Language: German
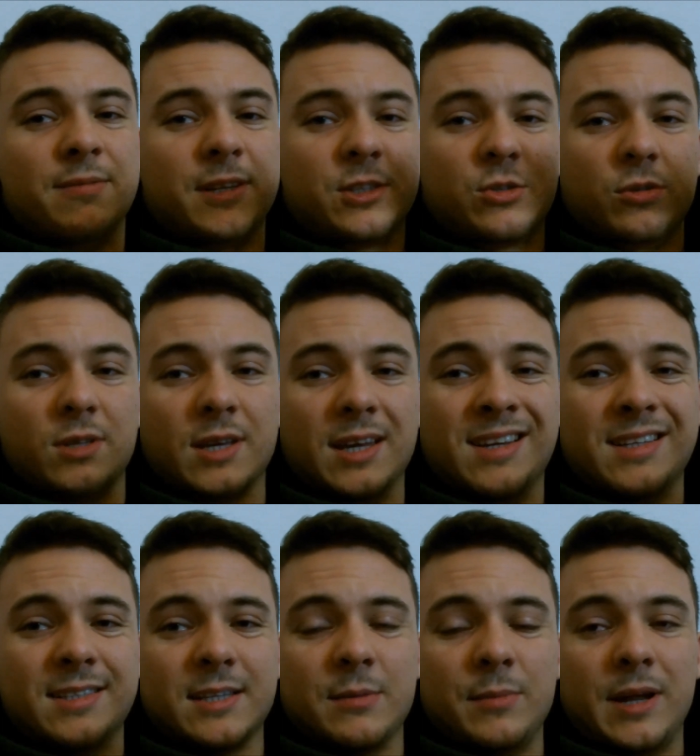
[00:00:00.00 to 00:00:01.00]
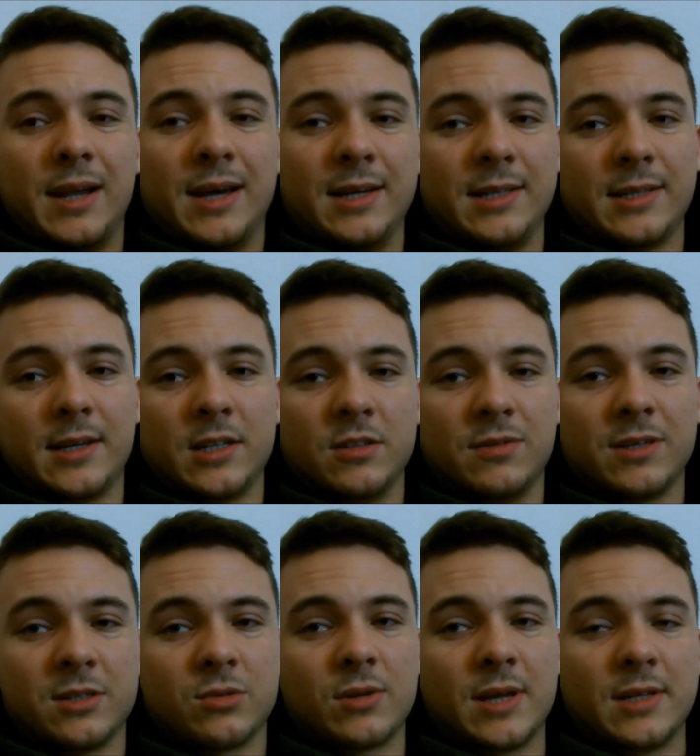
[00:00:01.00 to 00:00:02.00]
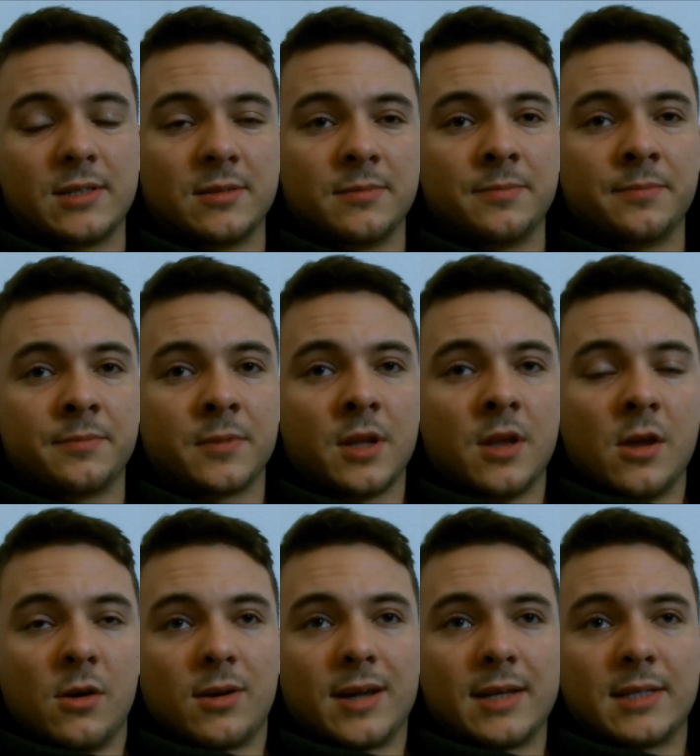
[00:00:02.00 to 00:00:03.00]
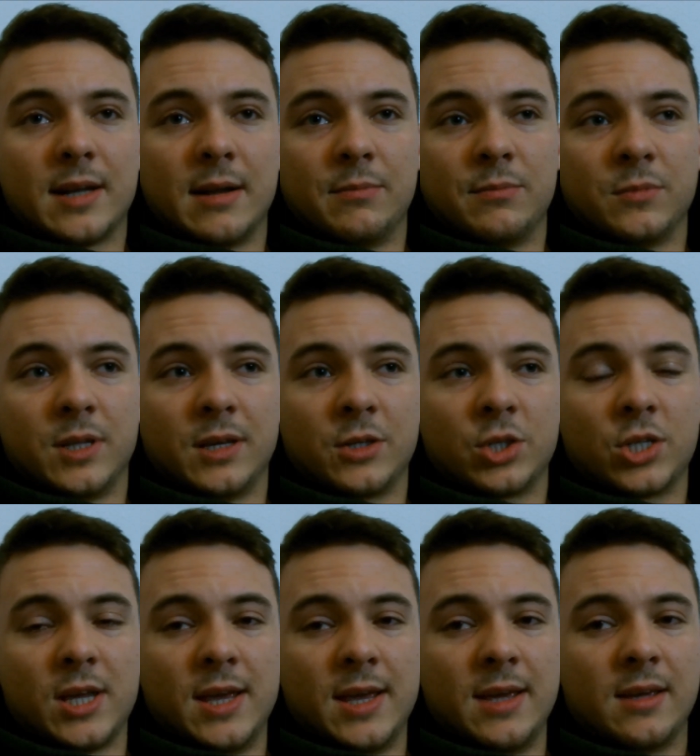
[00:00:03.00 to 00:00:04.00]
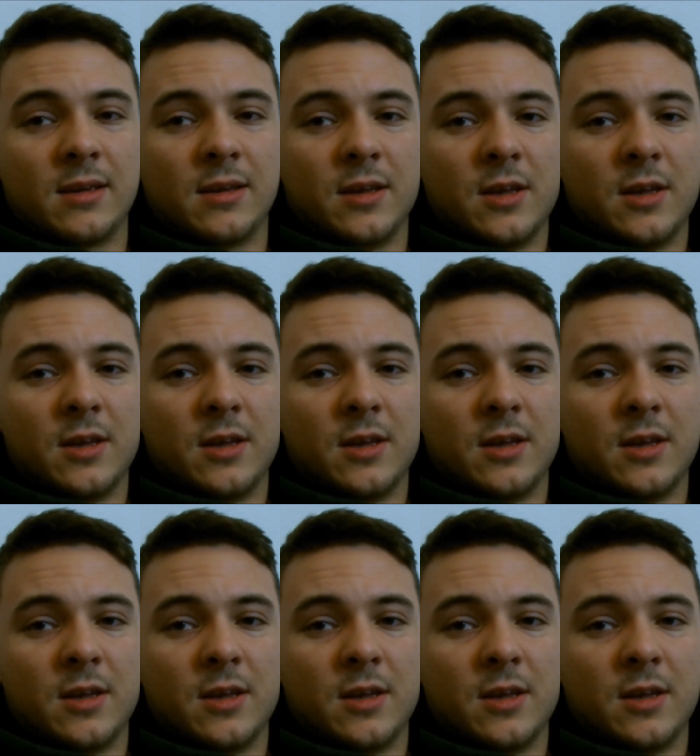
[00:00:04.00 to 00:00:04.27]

Was zu trinken ist immer leichter als was zu essen. Und deshalb einen dicken Shake.